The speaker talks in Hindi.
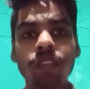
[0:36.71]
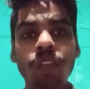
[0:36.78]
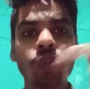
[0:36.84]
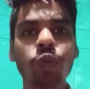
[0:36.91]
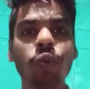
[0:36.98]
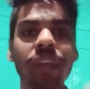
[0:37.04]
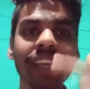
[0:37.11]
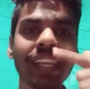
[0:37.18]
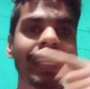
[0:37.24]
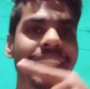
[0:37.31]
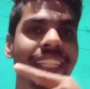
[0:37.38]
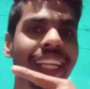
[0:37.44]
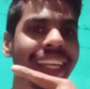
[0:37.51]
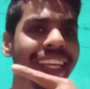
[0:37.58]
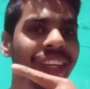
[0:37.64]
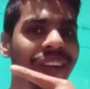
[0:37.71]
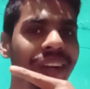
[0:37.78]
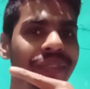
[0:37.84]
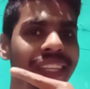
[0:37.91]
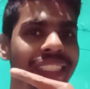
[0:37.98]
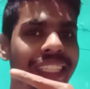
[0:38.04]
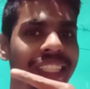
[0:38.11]
तो इस लड़की को आप
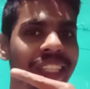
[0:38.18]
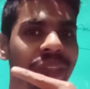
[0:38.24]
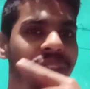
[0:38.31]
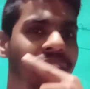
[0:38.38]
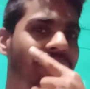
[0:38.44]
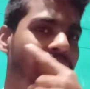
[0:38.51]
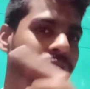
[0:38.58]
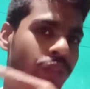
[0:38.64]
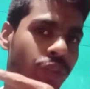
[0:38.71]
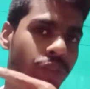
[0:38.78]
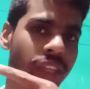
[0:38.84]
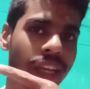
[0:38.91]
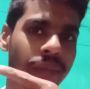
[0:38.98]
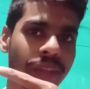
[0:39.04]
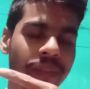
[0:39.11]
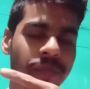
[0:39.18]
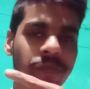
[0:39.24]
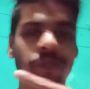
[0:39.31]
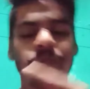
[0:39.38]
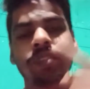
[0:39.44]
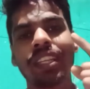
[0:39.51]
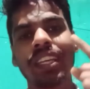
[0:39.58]
देख सकते हो फोटो यहाँ पे है
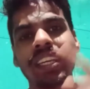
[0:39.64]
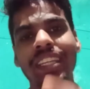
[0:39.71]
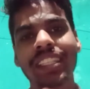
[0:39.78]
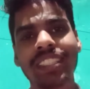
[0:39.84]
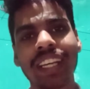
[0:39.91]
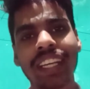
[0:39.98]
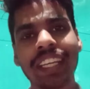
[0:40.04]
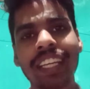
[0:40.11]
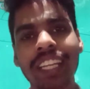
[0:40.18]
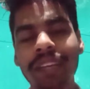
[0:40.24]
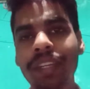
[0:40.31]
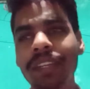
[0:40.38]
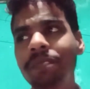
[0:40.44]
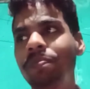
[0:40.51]
इस लड़की का नाम है